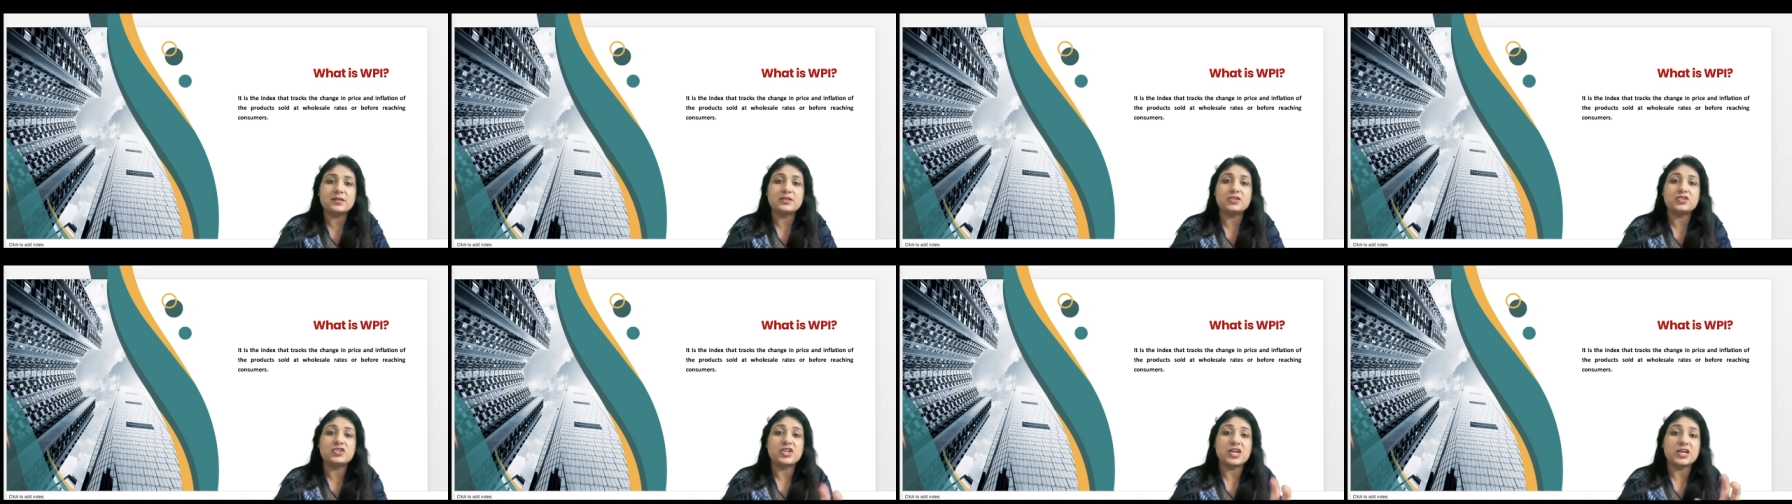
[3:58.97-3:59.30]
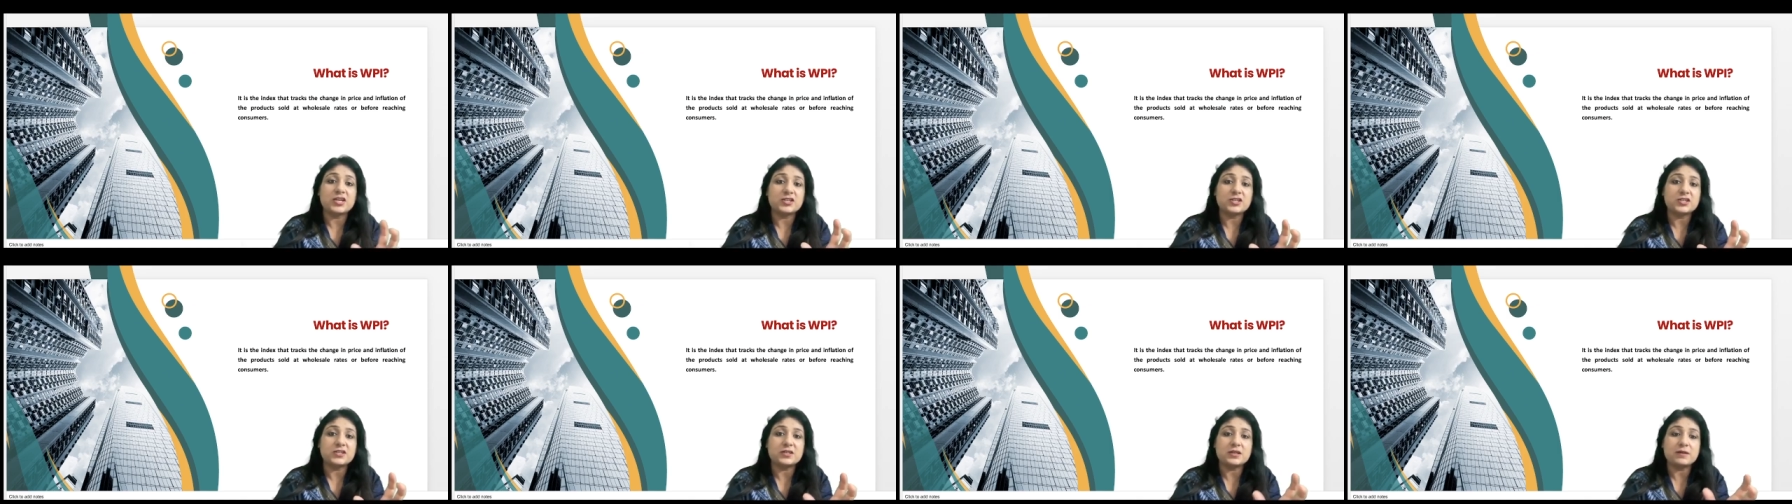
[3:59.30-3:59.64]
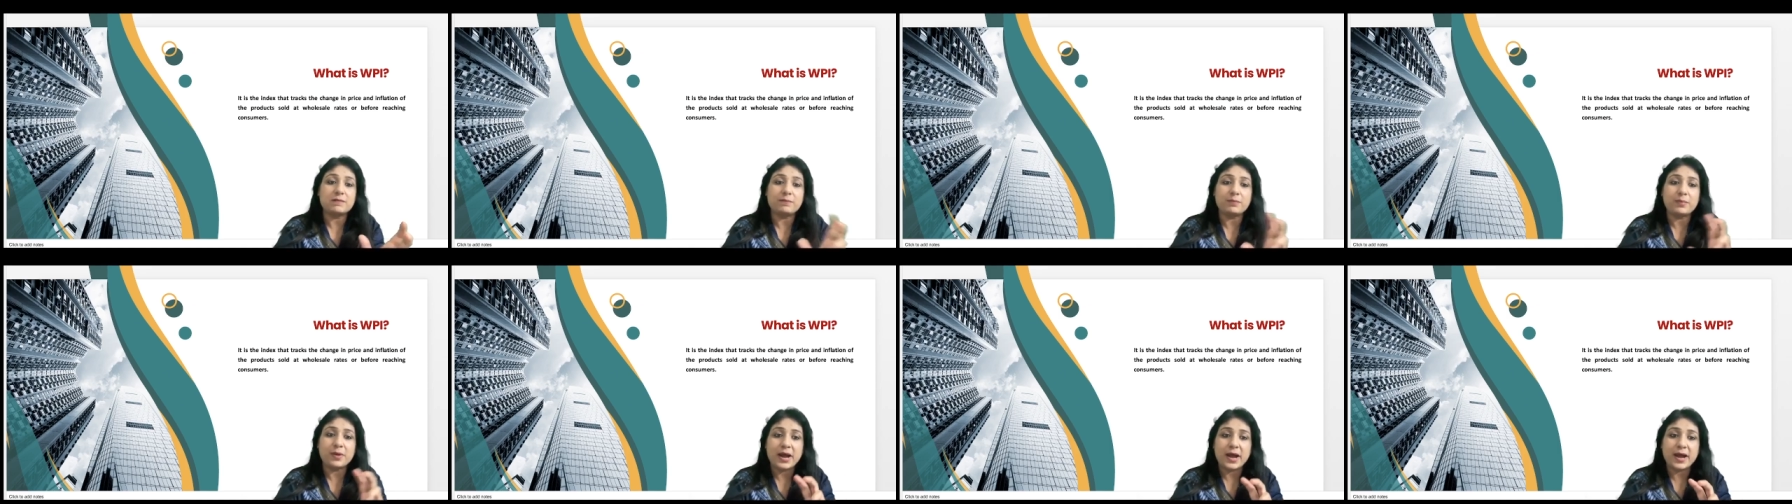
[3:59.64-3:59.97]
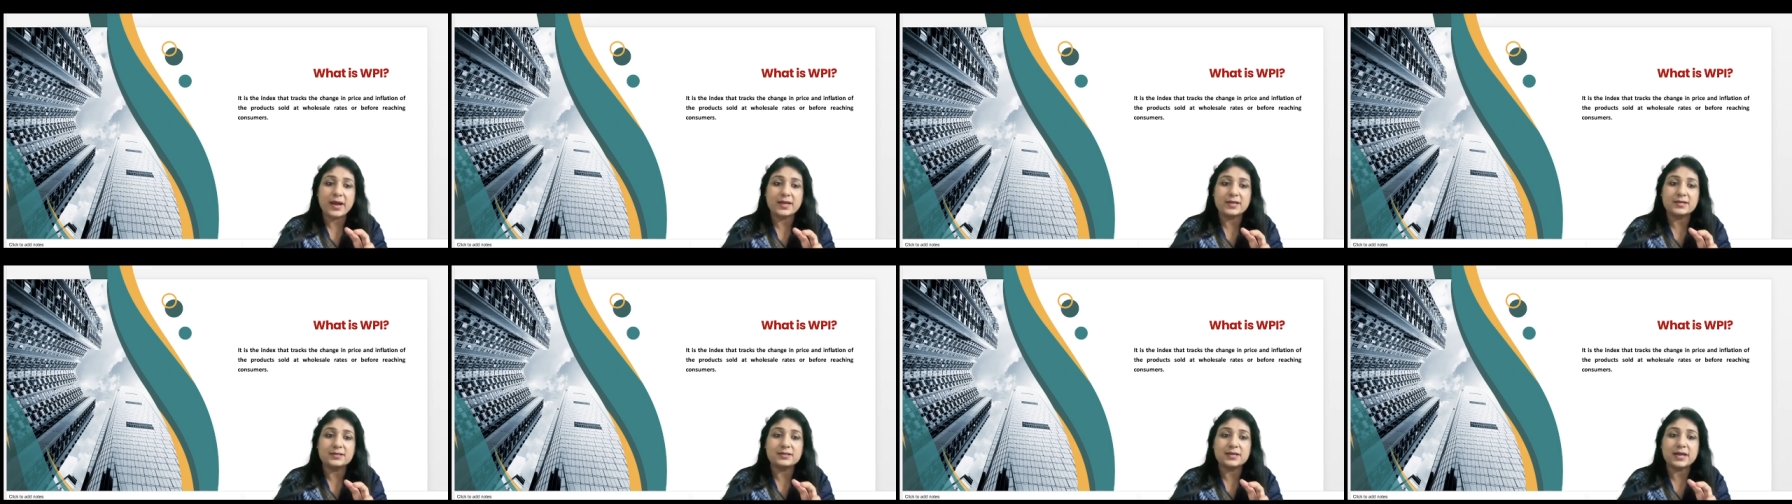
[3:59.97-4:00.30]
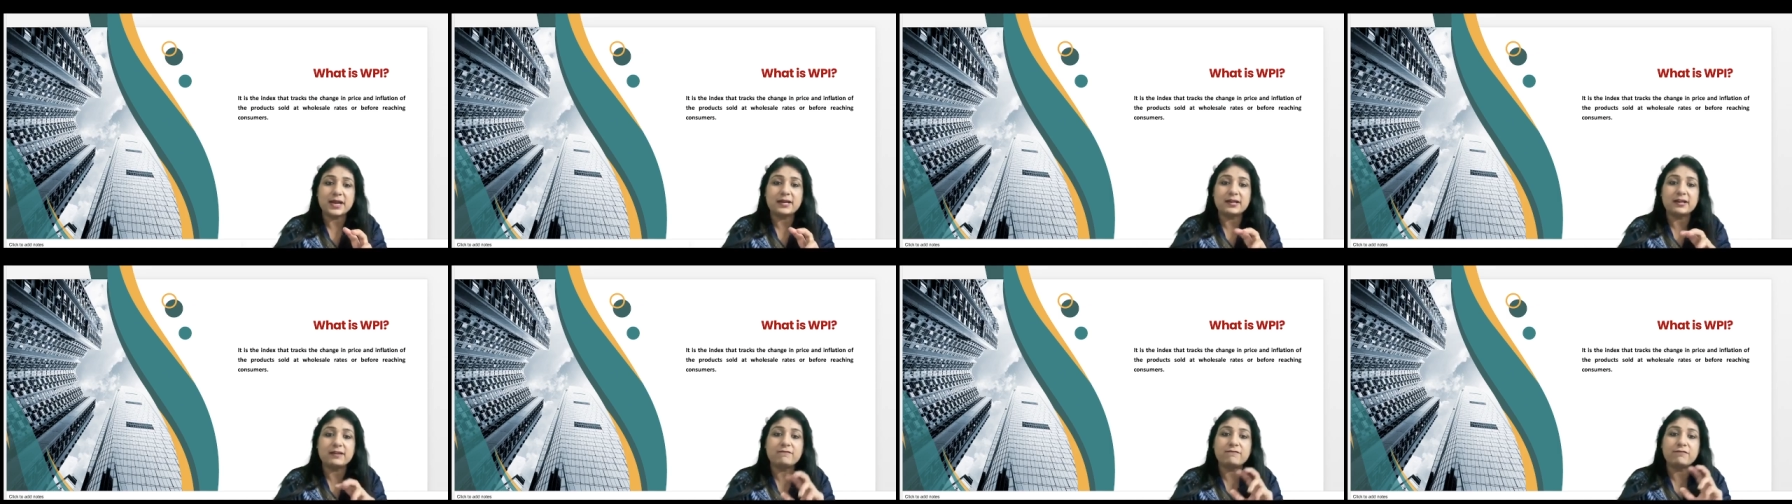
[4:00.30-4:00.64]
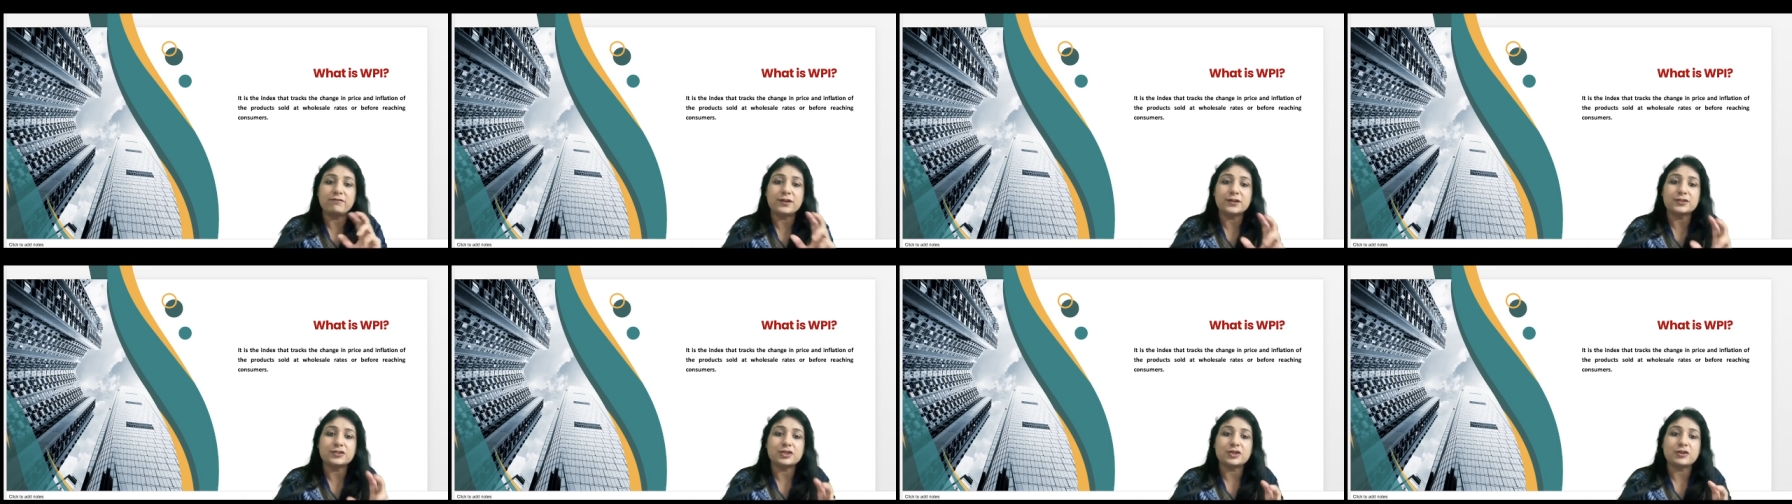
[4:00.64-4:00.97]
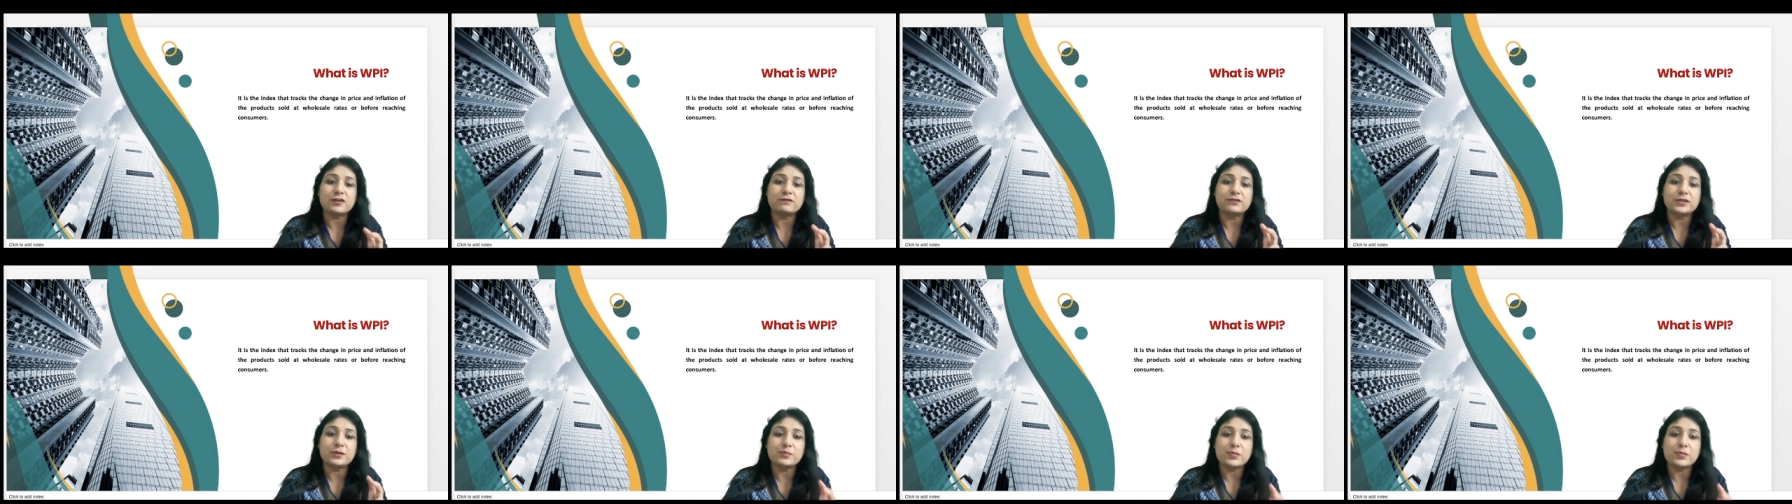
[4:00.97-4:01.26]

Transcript: द चेंजेस इन प्राइस एंड इन्फ्लेशन ऑफ